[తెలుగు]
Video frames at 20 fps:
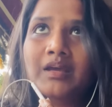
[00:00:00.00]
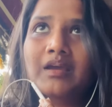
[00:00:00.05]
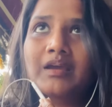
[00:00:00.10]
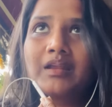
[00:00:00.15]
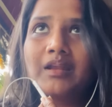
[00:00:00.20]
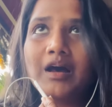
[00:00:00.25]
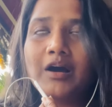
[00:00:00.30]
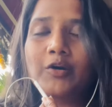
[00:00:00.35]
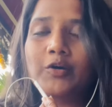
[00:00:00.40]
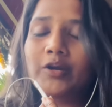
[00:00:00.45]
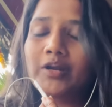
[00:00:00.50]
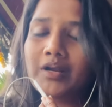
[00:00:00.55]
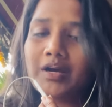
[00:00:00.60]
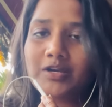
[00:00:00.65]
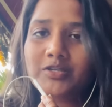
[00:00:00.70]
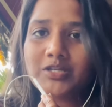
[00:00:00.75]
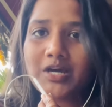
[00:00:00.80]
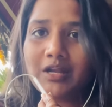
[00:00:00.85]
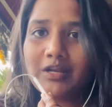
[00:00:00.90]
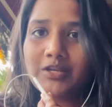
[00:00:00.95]
ఇలా కూడా
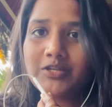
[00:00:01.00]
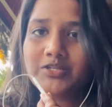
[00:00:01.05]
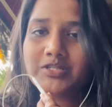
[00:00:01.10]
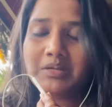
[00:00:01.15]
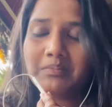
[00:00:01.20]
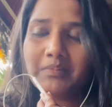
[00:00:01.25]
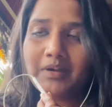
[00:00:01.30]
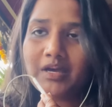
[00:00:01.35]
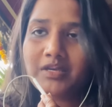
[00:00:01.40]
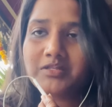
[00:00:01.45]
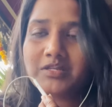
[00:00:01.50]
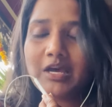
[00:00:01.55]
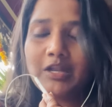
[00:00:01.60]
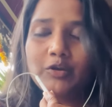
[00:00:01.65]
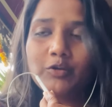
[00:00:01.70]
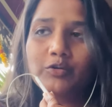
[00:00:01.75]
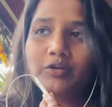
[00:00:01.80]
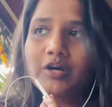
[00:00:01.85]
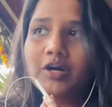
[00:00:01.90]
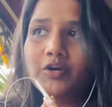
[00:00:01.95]
నాకు చాలా ఇష్టం గైస్
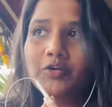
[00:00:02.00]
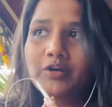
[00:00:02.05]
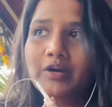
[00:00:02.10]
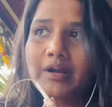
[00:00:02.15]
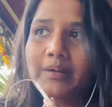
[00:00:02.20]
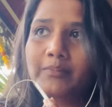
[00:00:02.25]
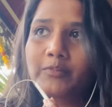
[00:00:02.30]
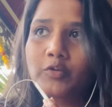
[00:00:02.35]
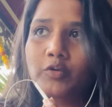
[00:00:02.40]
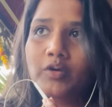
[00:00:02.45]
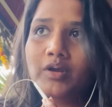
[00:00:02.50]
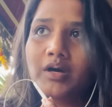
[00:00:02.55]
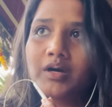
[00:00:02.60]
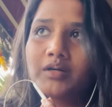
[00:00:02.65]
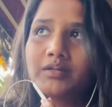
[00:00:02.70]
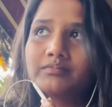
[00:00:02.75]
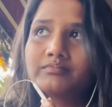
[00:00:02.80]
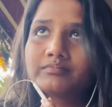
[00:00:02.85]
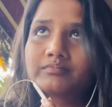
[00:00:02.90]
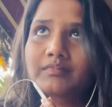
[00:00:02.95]
ఎలోన్గా ఉండడం కూడా
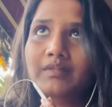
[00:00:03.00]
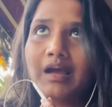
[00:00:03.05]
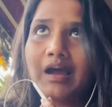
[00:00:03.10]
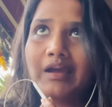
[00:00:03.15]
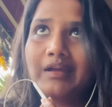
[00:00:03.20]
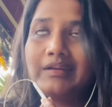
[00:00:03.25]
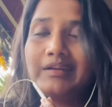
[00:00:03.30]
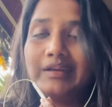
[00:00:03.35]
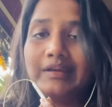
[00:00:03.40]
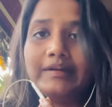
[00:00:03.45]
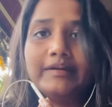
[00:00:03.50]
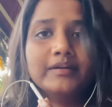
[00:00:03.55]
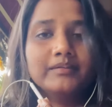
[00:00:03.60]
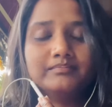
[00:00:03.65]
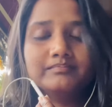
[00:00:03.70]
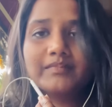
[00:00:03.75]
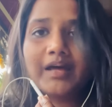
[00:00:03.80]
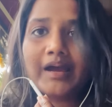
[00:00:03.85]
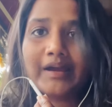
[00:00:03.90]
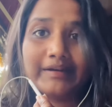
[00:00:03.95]
ఐ నీడ్
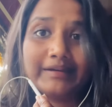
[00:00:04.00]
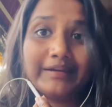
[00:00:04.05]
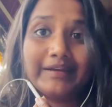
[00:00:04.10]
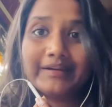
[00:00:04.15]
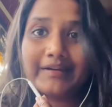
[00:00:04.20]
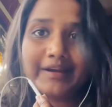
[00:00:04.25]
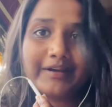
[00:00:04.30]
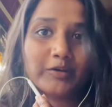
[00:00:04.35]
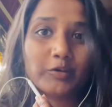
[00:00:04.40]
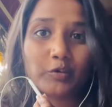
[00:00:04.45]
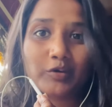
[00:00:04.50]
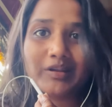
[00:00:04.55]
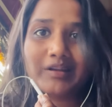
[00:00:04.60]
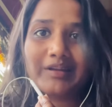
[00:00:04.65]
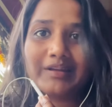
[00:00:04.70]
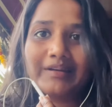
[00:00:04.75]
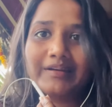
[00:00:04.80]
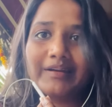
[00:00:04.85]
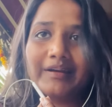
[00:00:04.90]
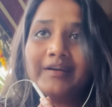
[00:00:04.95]
ఐ నీడ్ ఐ
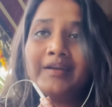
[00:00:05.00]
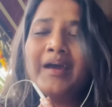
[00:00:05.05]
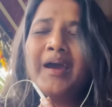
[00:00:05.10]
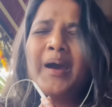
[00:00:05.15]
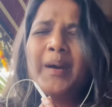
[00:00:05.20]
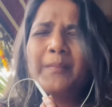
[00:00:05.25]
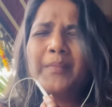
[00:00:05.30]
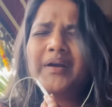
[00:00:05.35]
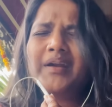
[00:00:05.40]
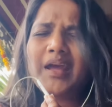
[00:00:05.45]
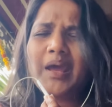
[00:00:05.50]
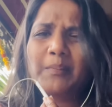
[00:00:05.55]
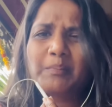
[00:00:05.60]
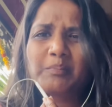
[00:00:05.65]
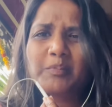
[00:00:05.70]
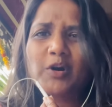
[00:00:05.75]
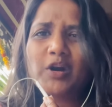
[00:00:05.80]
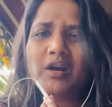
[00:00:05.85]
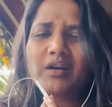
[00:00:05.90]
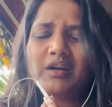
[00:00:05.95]
టోటల్లీ నీడ్ బట్
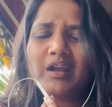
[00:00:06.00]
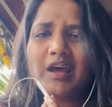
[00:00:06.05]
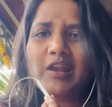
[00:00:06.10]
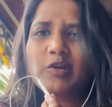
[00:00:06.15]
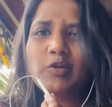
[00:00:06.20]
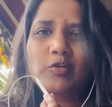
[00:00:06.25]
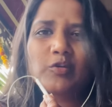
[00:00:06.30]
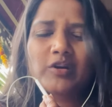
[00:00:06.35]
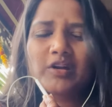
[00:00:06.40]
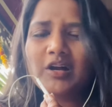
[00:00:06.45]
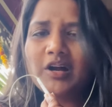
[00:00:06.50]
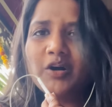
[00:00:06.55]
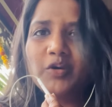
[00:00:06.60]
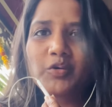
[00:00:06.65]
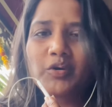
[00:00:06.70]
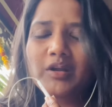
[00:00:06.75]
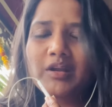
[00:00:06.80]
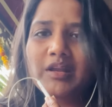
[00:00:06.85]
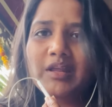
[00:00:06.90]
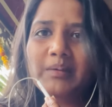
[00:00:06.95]
ఎప్పుడు అట్లా ఎలోన్గా
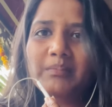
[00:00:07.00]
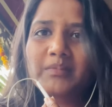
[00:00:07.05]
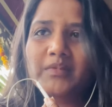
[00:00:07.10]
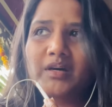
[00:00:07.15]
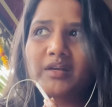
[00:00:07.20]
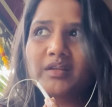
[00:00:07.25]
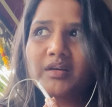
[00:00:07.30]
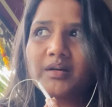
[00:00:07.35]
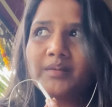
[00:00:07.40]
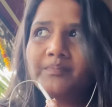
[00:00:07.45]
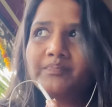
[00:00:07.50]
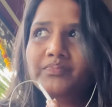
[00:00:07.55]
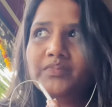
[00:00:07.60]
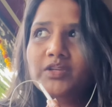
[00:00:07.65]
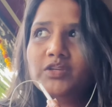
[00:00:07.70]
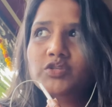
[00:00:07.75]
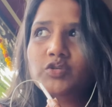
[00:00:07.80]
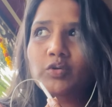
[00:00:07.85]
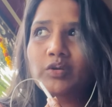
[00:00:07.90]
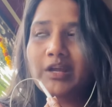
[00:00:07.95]
ఉండలేం కదా
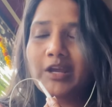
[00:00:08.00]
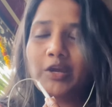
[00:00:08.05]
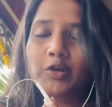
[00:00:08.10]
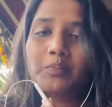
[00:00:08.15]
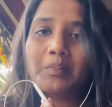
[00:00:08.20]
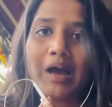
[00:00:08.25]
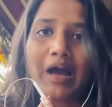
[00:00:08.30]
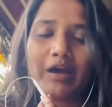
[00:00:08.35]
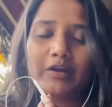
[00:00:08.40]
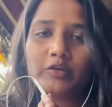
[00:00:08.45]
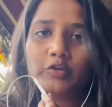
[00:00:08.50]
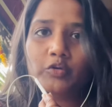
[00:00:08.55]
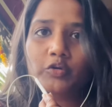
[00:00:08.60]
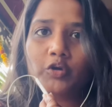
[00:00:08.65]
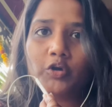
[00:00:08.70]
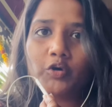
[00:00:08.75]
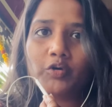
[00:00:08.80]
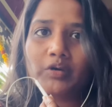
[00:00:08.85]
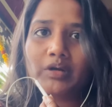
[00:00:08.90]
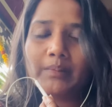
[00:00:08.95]
సో నేను
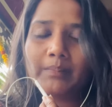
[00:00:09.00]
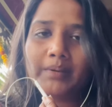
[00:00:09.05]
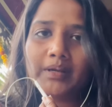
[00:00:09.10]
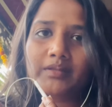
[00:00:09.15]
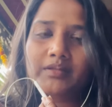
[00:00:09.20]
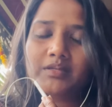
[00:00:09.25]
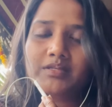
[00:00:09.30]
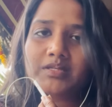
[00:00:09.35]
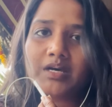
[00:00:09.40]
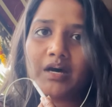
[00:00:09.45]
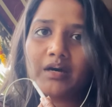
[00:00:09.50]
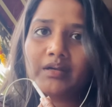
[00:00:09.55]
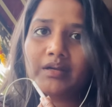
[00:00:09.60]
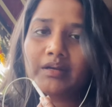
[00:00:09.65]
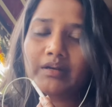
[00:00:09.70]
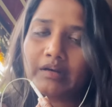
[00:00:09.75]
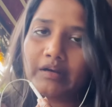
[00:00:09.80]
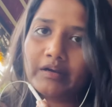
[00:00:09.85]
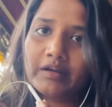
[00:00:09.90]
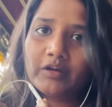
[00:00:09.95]
బెంగళూరులో ఉన్న ప్రతిసారి
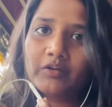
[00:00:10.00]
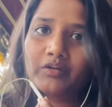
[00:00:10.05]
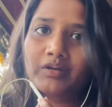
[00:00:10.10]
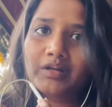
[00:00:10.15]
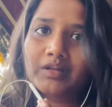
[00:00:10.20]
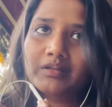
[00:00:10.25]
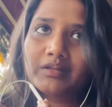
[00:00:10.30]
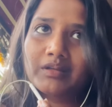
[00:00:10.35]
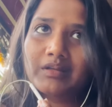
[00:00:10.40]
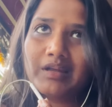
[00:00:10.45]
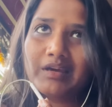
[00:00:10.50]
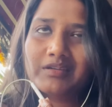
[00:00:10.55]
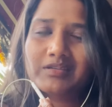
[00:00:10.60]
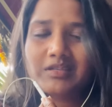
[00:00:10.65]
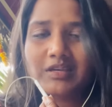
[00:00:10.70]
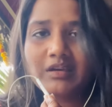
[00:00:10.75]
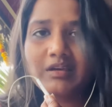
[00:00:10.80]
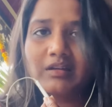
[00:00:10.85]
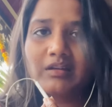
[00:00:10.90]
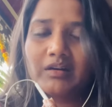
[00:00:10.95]
ఇట్లానే ఉంటుంది లైక్
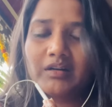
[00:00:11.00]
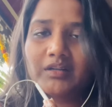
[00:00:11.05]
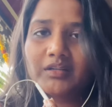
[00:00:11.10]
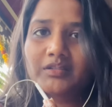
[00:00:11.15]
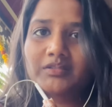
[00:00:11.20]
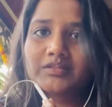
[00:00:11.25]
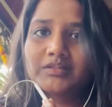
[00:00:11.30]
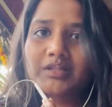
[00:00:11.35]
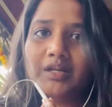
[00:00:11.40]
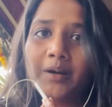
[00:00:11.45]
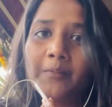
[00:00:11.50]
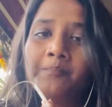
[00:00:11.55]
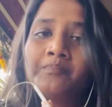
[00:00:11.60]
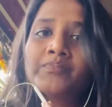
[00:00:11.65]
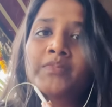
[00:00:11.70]
సింగిల్గానే ఉంటాం